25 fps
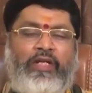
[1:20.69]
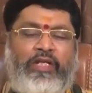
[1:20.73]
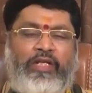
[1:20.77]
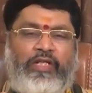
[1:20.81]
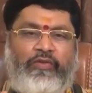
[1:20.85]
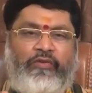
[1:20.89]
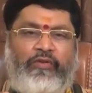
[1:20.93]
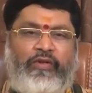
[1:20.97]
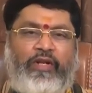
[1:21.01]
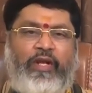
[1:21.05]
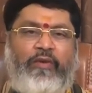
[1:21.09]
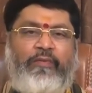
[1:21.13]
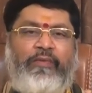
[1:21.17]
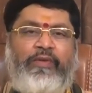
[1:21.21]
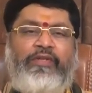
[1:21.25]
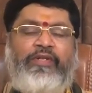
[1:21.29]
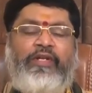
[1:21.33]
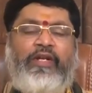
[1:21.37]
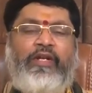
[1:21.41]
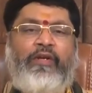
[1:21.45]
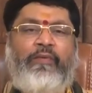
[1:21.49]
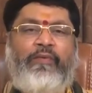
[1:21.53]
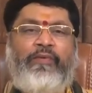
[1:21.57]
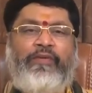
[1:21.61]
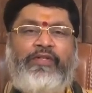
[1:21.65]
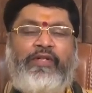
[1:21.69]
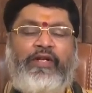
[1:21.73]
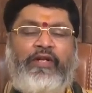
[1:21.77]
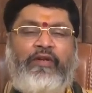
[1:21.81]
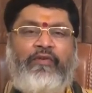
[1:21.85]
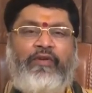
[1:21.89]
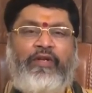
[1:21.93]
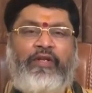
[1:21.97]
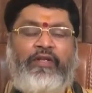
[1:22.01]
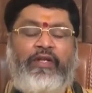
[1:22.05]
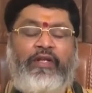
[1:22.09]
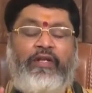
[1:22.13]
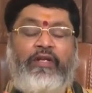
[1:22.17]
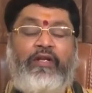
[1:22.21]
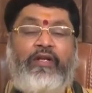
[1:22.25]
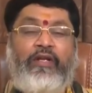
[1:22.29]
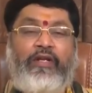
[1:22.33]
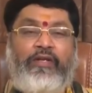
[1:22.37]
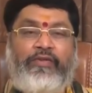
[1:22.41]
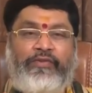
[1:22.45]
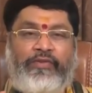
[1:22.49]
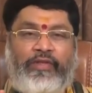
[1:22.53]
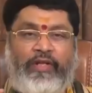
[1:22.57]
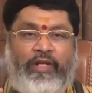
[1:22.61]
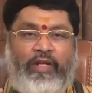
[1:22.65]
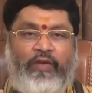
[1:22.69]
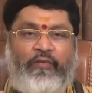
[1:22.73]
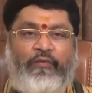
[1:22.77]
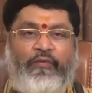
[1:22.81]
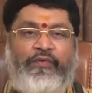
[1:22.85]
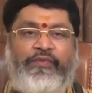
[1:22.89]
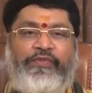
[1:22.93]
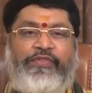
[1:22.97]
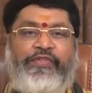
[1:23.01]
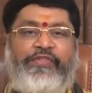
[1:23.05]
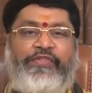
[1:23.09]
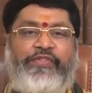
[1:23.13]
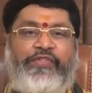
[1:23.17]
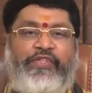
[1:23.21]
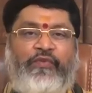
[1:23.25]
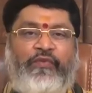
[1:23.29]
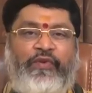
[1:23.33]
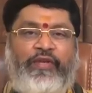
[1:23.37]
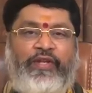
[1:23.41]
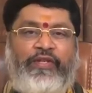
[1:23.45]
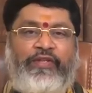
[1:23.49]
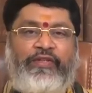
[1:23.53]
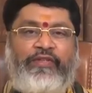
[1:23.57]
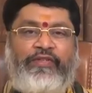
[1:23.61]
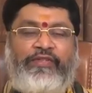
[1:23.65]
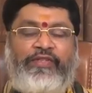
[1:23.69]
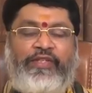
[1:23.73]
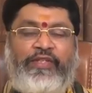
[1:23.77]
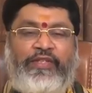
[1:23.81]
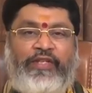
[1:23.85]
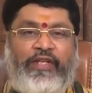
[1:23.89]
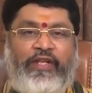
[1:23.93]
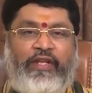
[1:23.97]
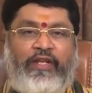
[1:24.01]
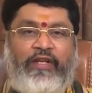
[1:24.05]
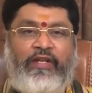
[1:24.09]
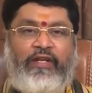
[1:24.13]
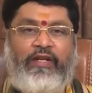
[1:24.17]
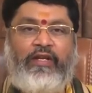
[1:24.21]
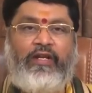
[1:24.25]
ఈశ్వరాభిషేకం చేయడం అనేది చాలా విశిష్టమైన స్థితి